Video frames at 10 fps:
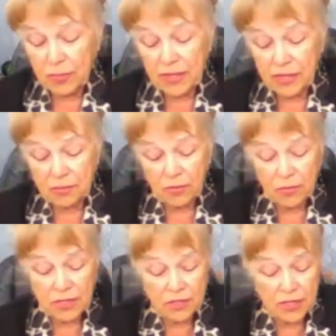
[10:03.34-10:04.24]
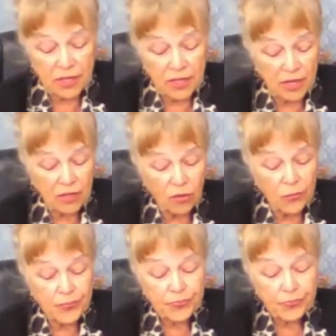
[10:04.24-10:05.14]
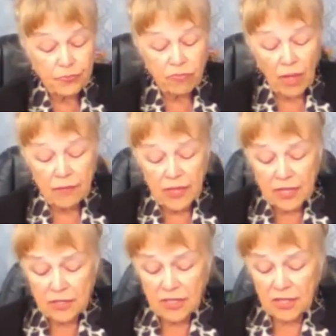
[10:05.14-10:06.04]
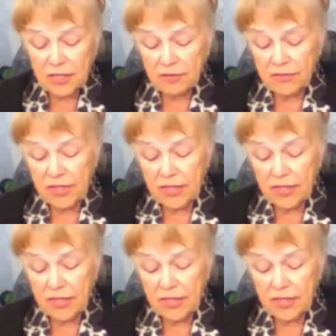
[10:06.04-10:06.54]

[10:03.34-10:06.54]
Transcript: по этому материалу доцентов